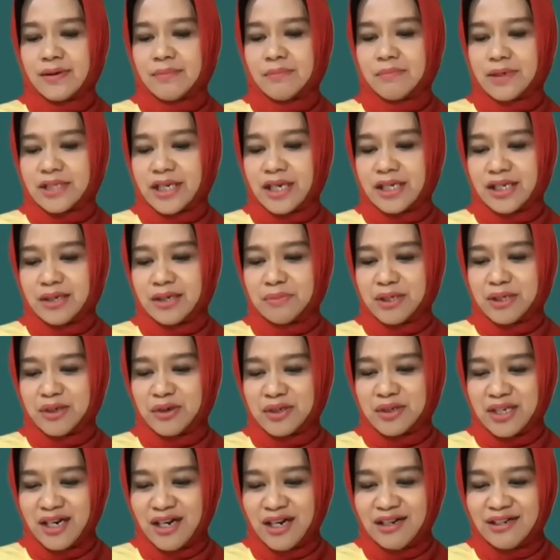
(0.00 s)
Pertanyaan
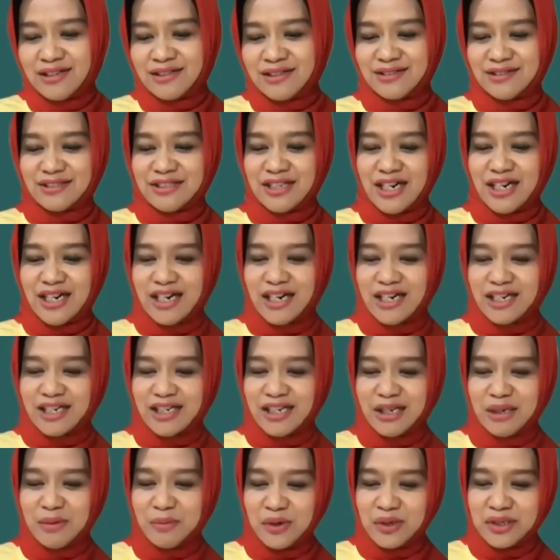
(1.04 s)
berikutnya,
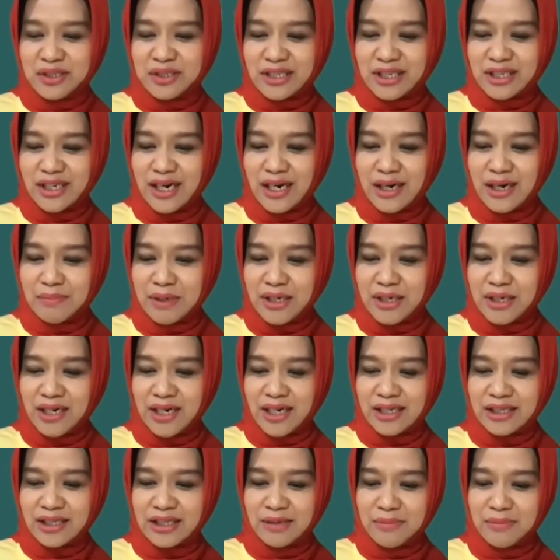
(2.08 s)
dari Ibu Sri Aminah
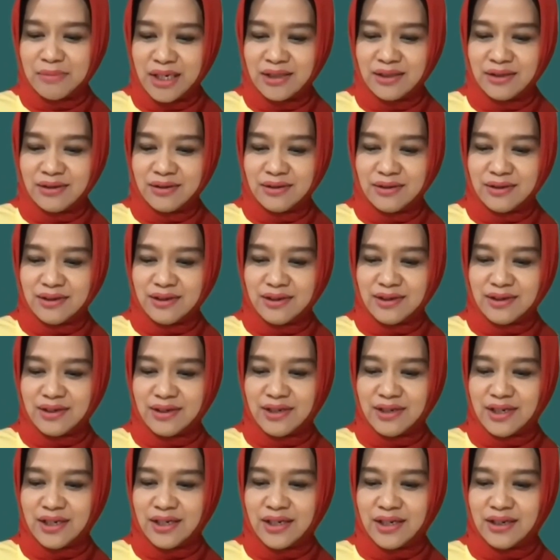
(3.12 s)
Ngatimin
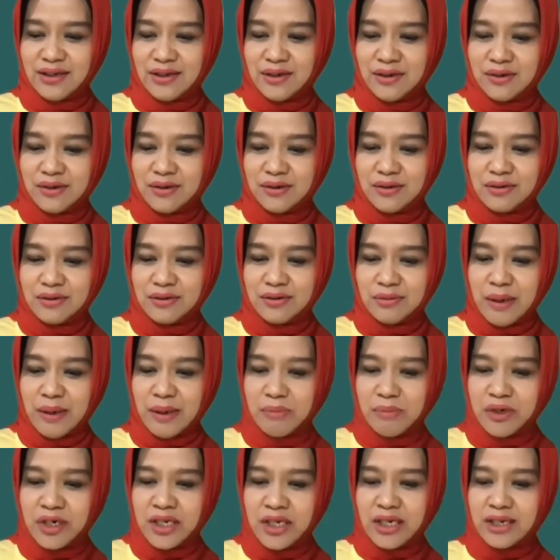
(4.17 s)
ini untuk Pak
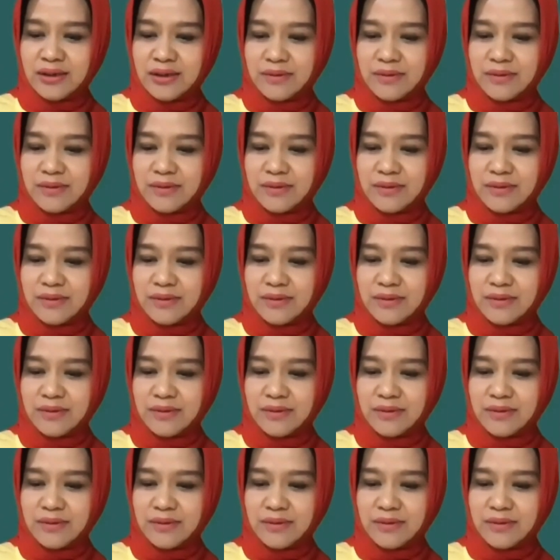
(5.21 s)
Budi.